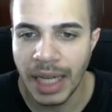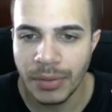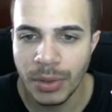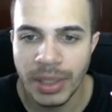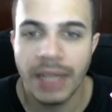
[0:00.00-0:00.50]

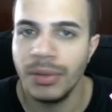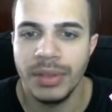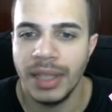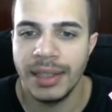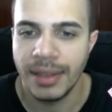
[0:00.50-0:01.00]
gravo do que dá
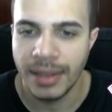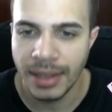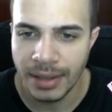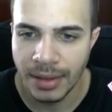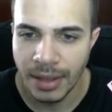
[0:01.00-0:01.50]
vontade, tá
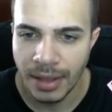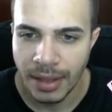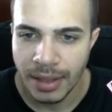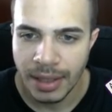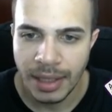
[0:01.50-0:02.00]
ligado?
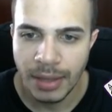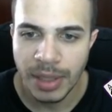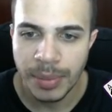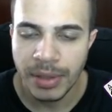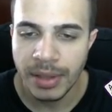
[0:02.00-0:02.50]
E eu
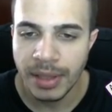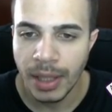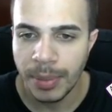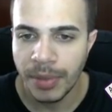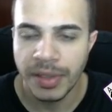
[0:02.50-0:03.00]
sempre tento
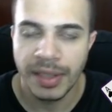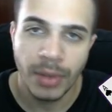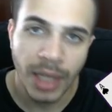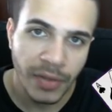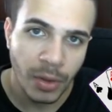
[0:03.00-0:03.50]
intercalar pra vocês. Se
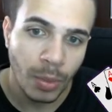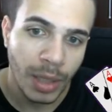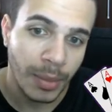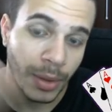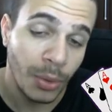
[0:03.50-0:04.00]
eu gravei com uma
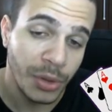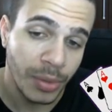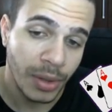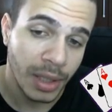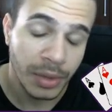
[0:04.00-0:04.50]
arma gold
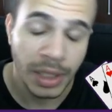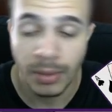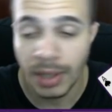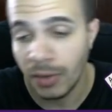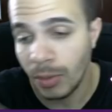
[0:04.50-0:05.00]
uma hora, eu
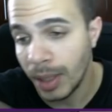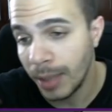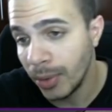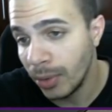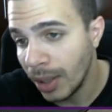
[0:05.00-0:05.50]
tento gravar com uma
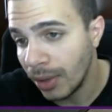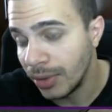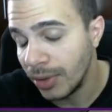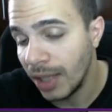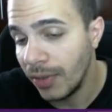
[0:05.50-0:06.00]
arma normal.
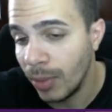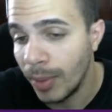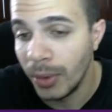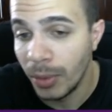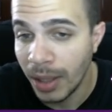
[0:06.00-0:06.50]
Se eu gravei com
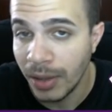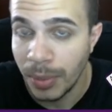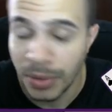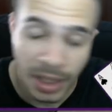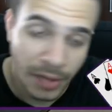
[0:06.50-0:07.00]
uma arma normal,
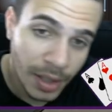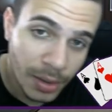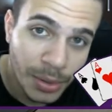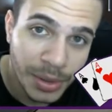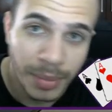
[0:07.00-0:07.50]
depois eu gravo com a
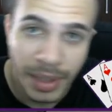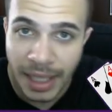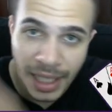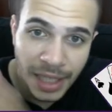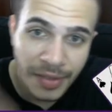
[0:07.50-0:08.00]
gold, pra dar
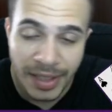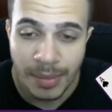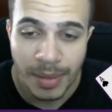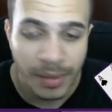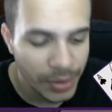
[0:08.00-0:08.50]
aquela
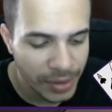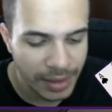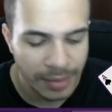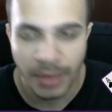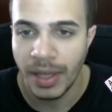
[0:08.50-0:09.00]
revezada pra
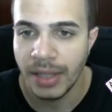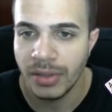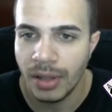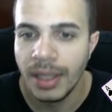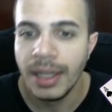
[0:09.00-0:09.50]
vocês. Pra não ficar
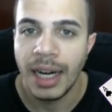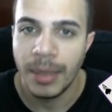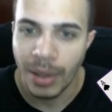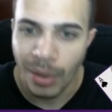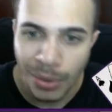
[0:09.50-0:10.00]
só
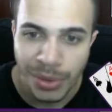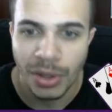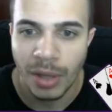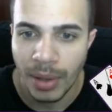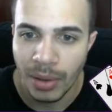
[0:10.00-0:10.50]
arma gold,
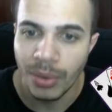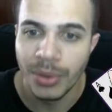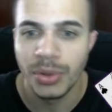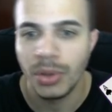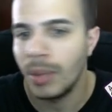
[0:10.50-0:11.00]
só arma
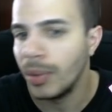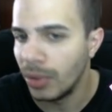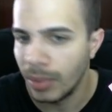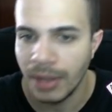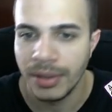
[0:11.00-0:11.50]
gold, ou só arma
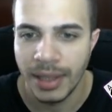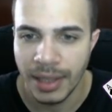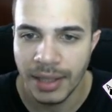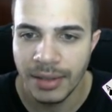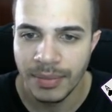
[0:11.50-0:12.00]
normal, tá
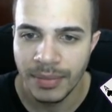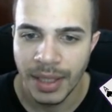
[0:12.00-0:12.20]
ligado?